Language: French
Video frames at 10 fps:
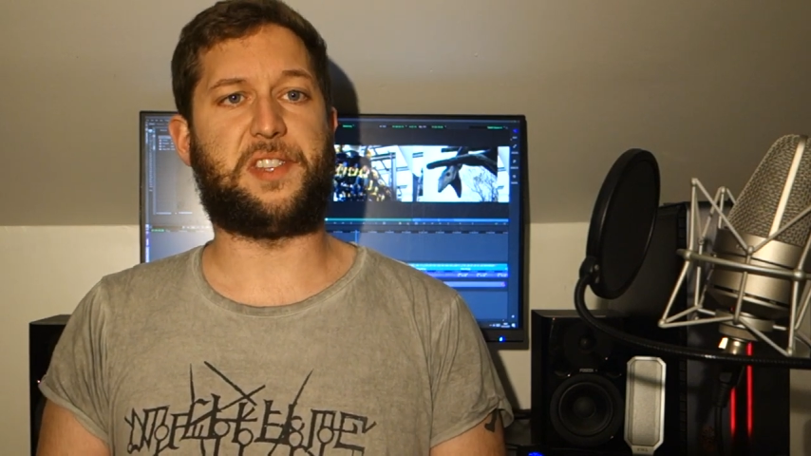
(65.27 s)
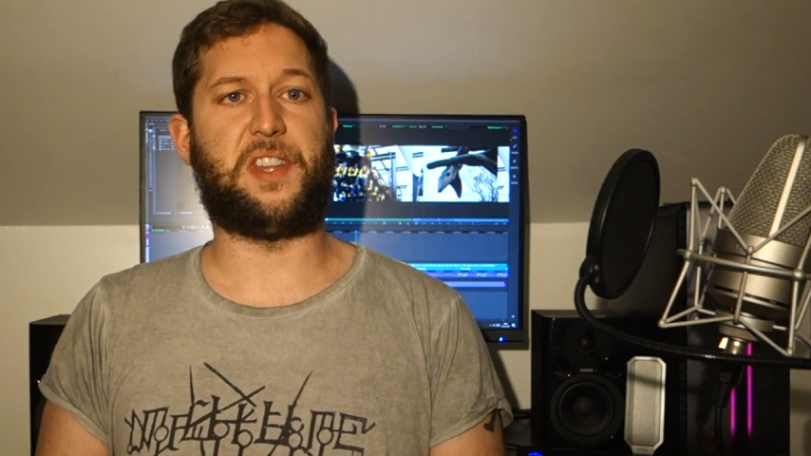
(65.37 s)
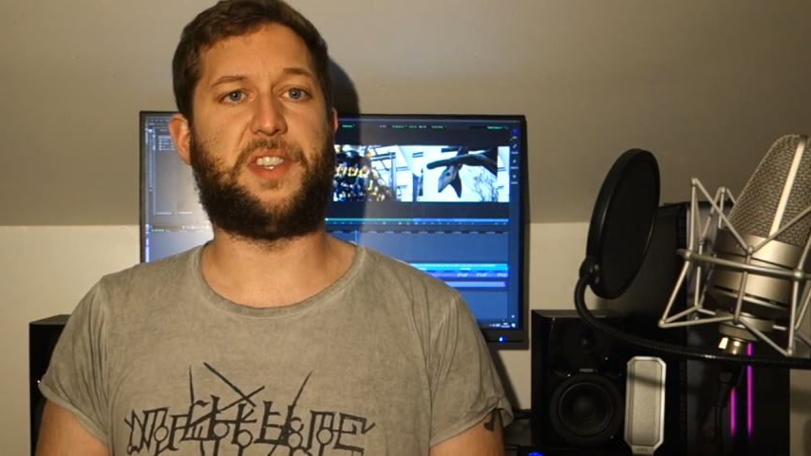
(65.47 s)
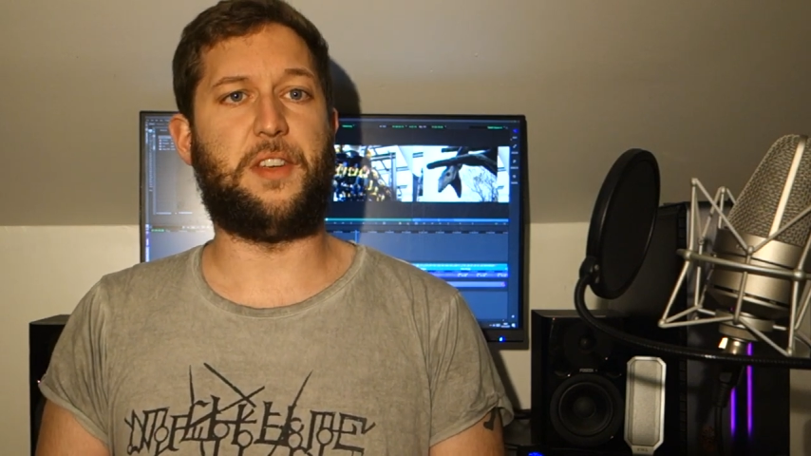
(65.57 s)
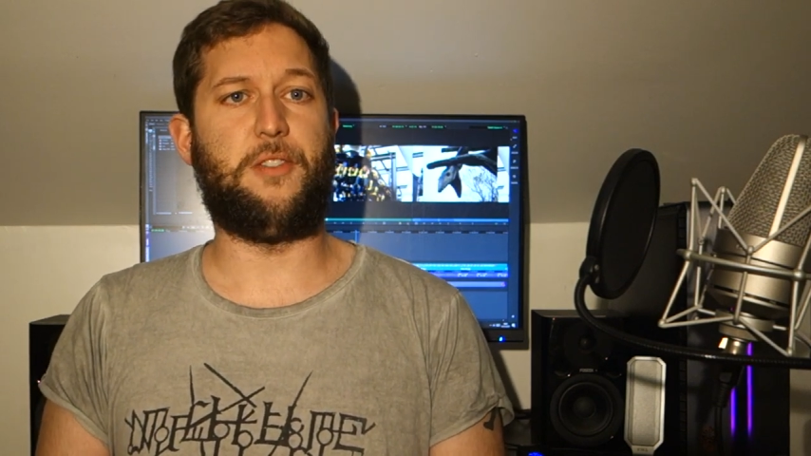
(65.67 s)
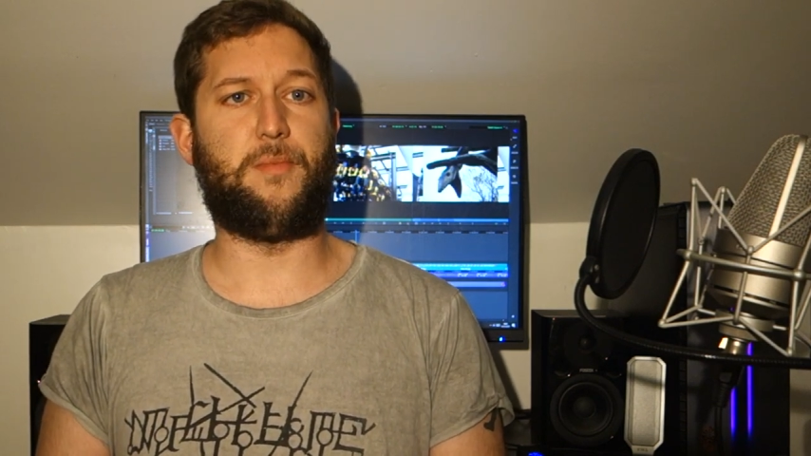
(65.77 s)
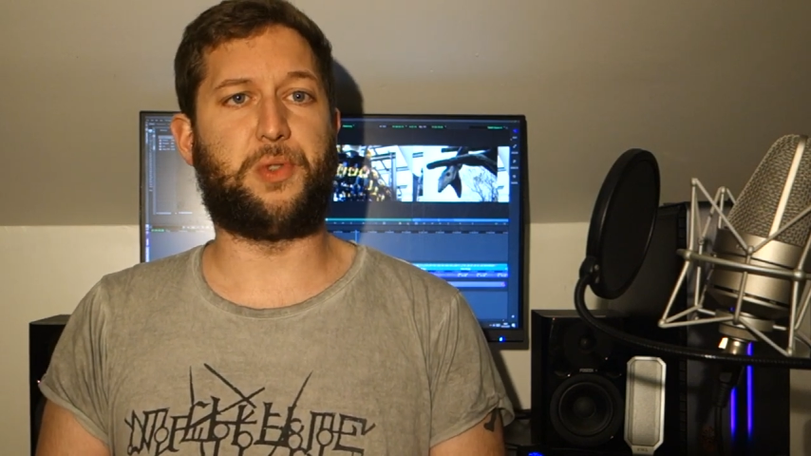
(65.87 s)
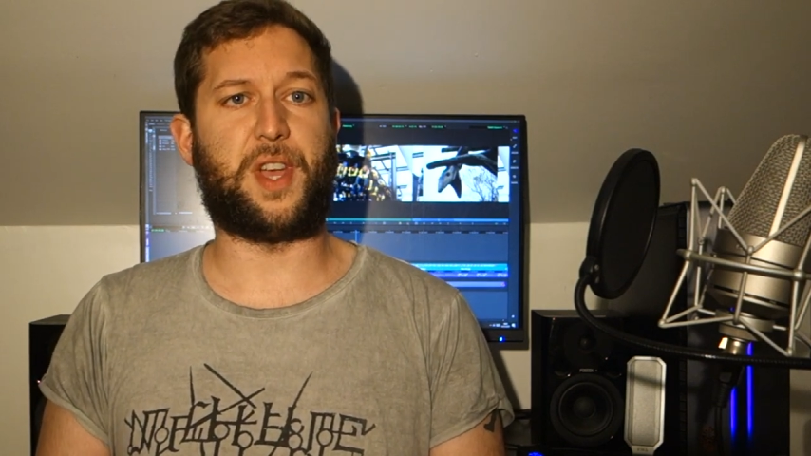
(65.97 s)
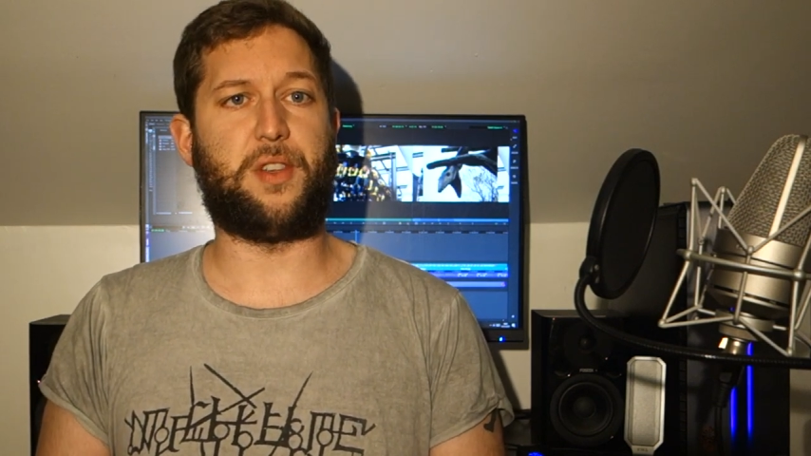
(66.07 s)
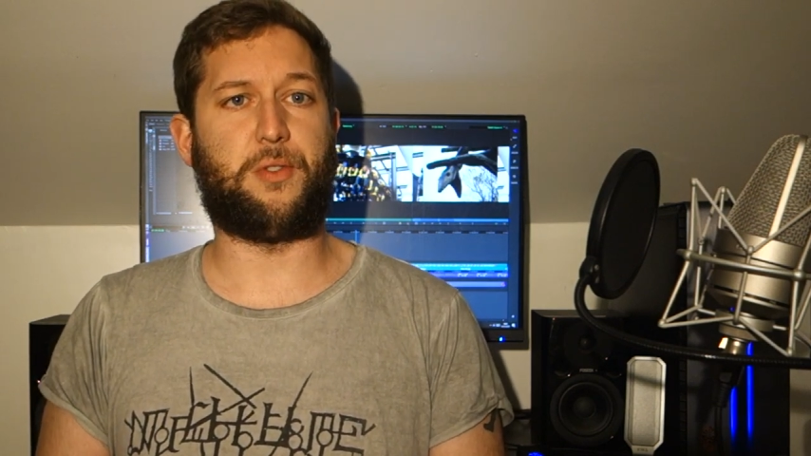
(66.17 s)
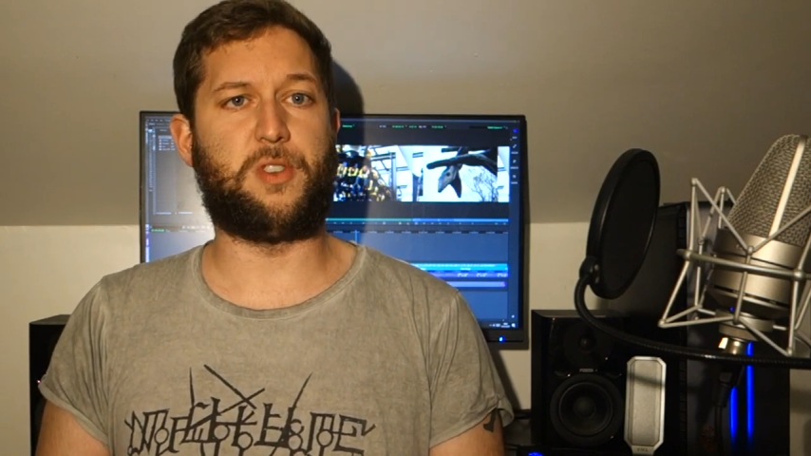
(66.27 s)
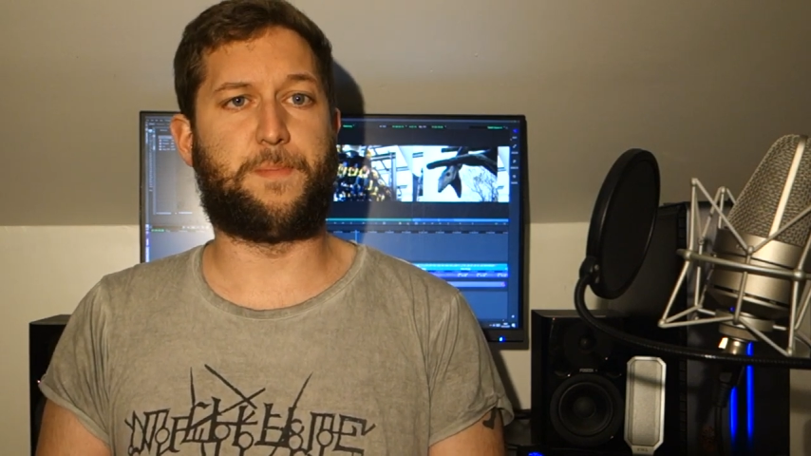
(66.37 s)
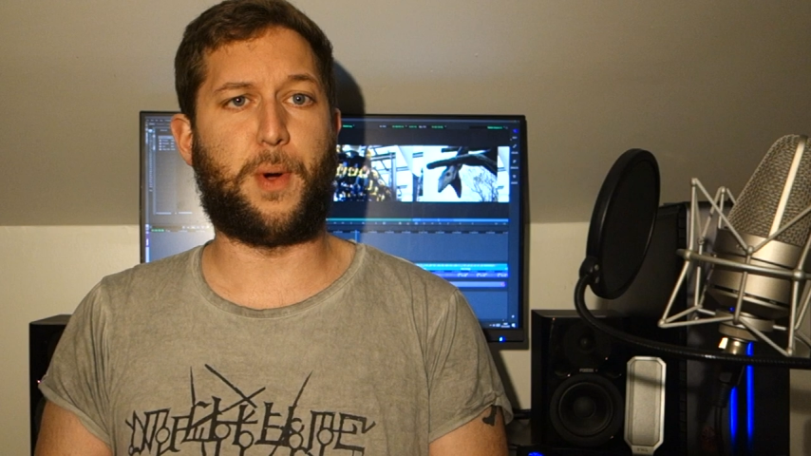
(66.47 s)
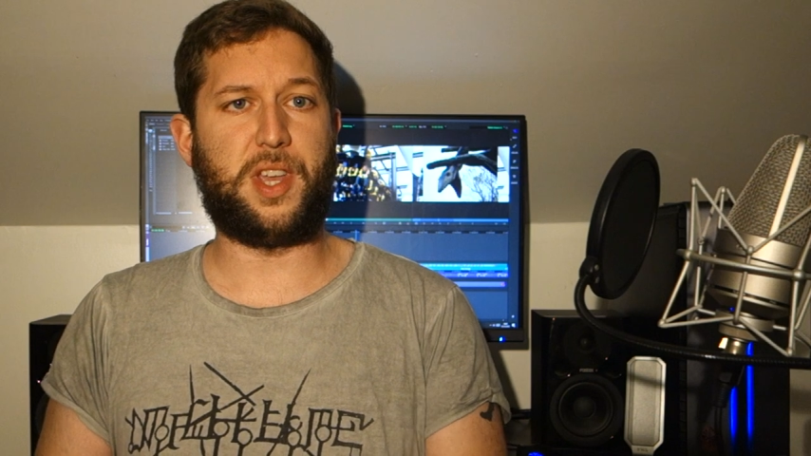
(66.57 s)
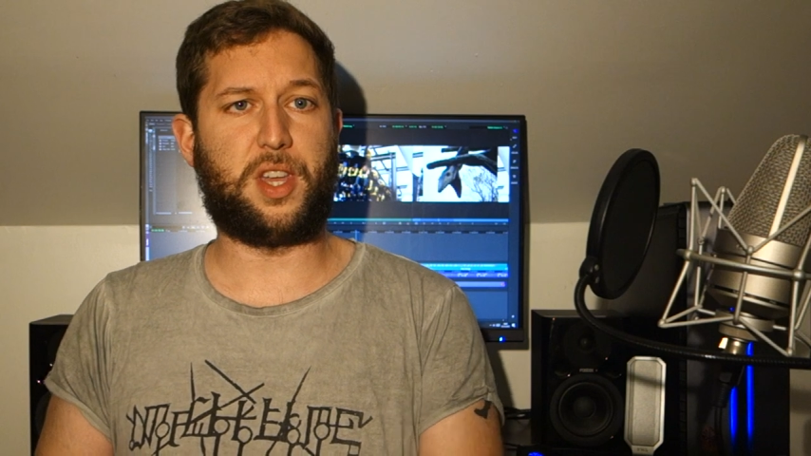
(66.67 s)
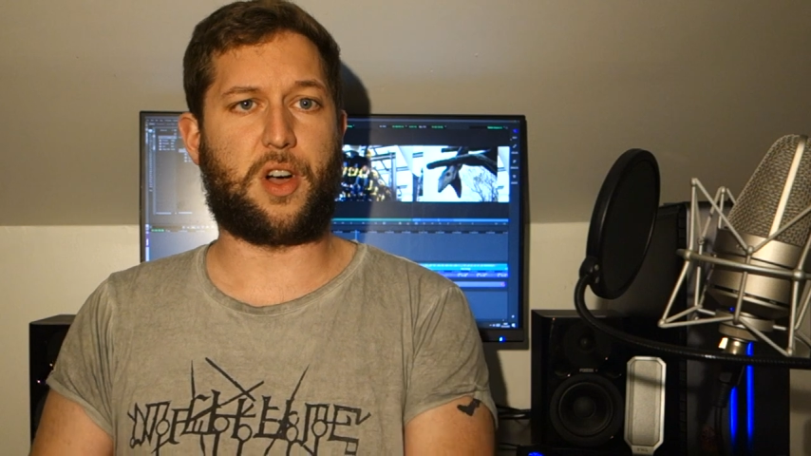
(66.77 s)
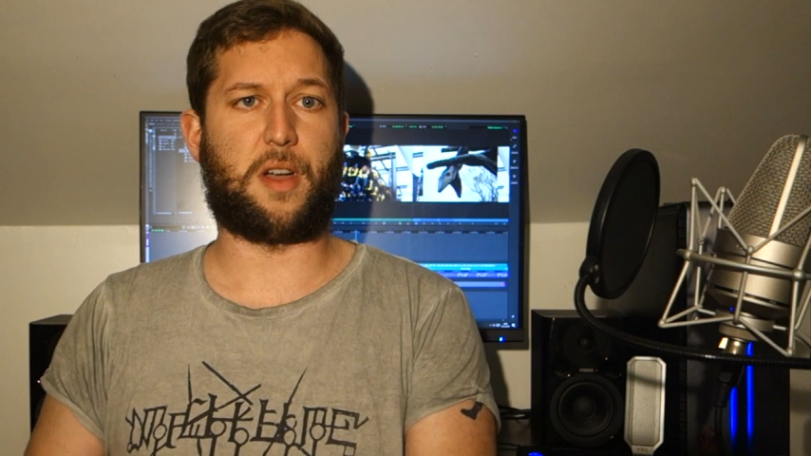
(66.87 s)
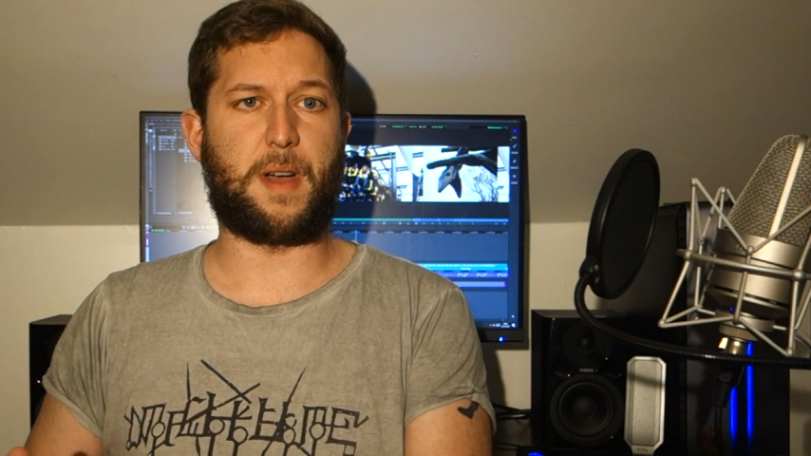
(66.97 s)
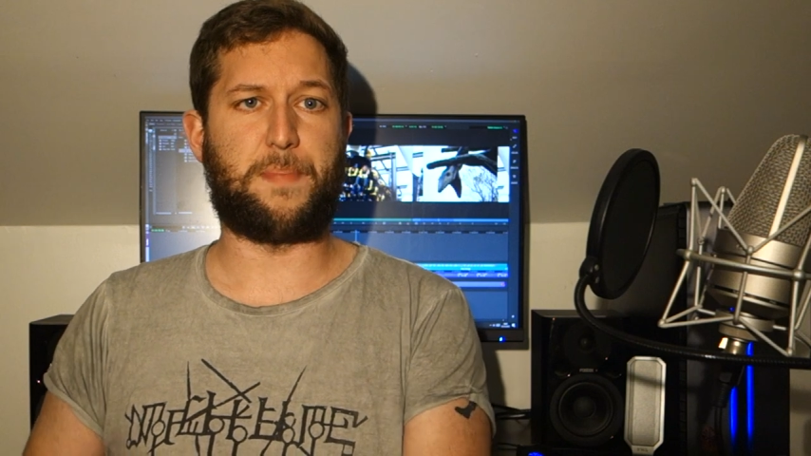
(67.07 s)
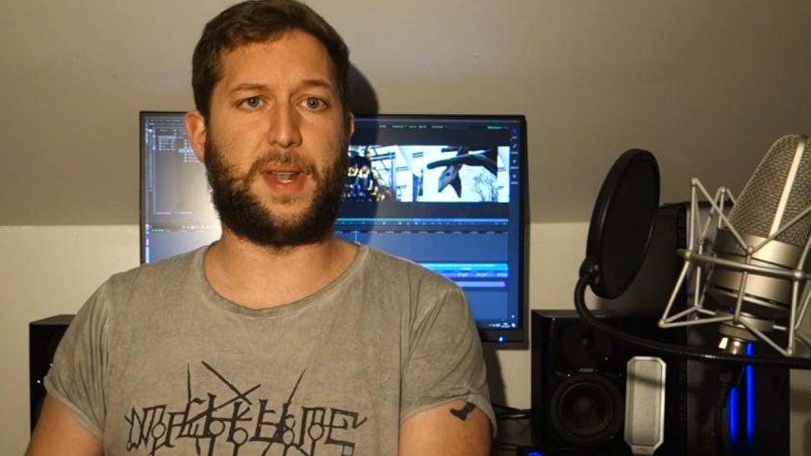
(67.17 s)
c'était une montagne russe Bolliger
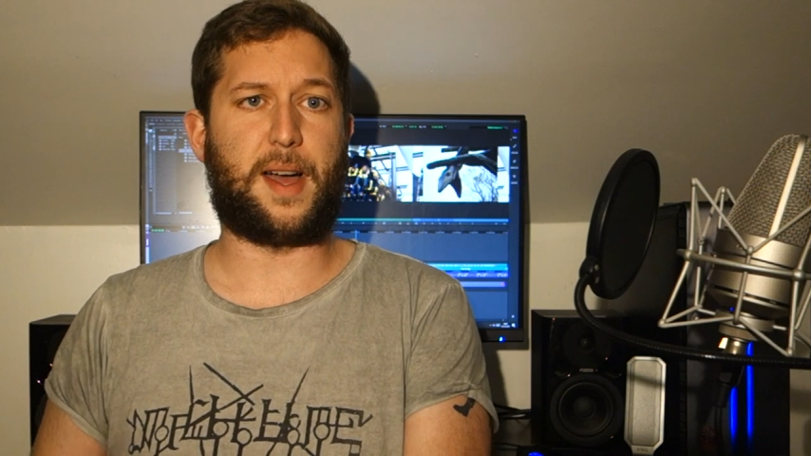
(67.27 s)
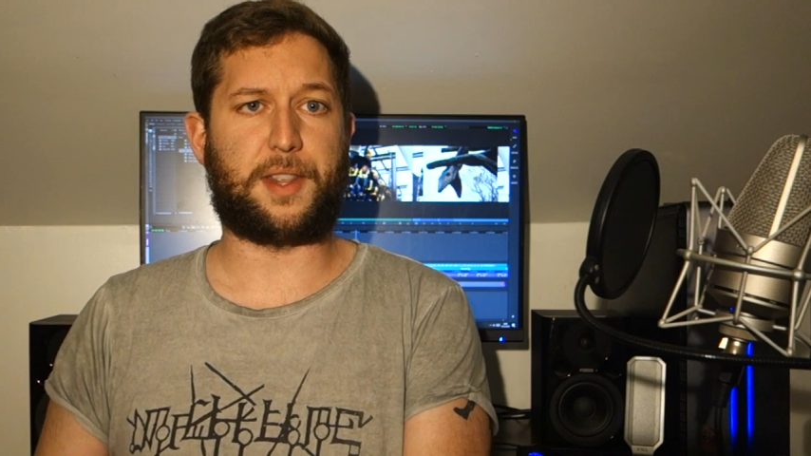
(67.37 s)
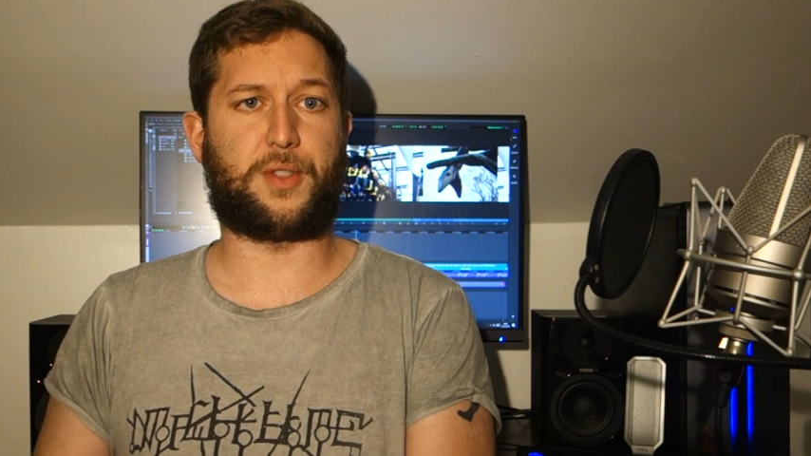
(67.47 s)
et Mabillard,